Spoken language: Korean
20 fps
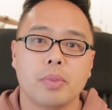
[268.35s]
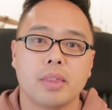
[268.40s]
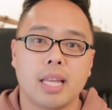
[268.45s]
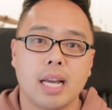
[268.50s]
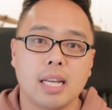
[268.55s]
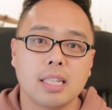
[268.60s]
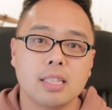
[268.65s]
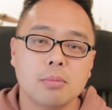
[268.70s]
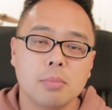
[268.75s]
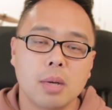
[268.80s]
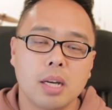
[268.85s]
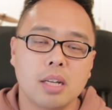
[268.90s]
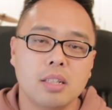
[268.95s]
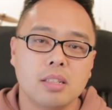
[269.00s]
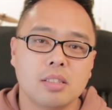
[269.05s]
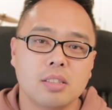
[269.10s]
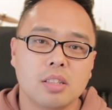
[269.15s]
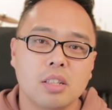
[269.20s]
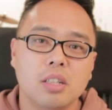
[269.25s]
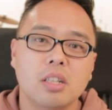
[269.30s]
다시
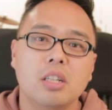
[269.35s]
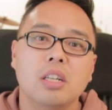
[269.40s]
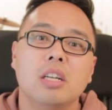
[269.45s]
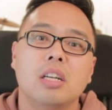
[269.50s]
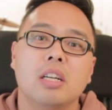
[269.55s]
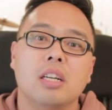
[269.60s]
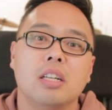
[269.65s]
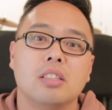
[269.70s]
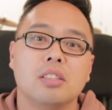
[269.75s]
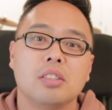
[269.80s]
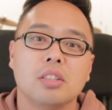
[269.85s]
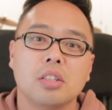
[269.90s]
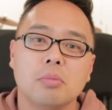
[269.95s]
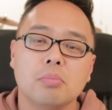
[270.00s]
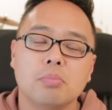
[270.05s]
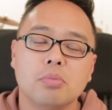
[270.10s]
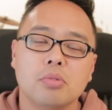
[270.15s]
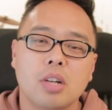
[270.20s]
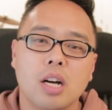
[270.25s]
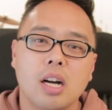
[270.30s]
말해서
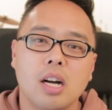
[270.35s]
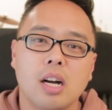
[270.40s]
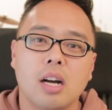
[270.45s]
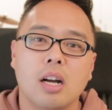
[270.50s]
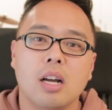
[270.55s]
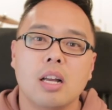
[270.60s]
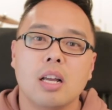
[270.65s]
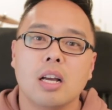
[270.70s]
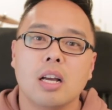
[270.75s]
트럼프가